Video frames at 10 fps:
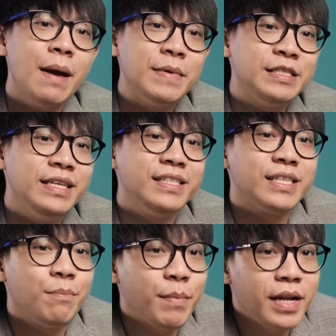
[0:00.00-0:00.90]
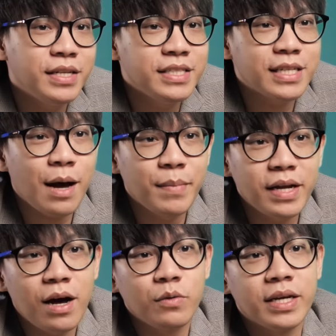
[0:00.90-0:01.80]
แต่เป็นสิ่งจำเป็นที่จะทำ
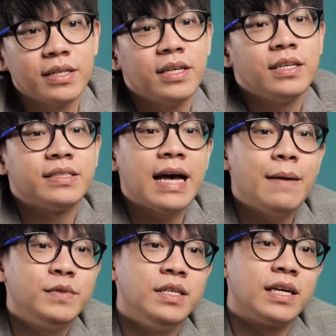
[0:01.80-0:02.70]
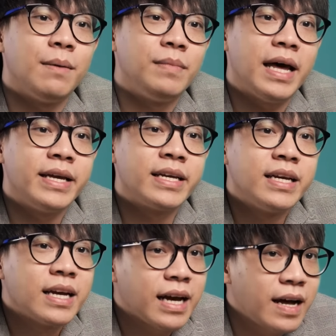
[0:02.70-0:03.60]
ให้เราเนี่ยทราบถึงกำไร
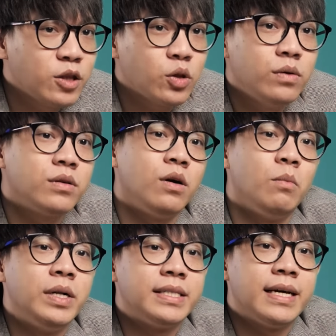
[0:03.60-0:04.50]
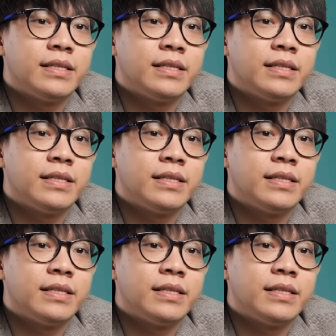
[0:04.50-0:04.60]
ขั้นต้นของบริ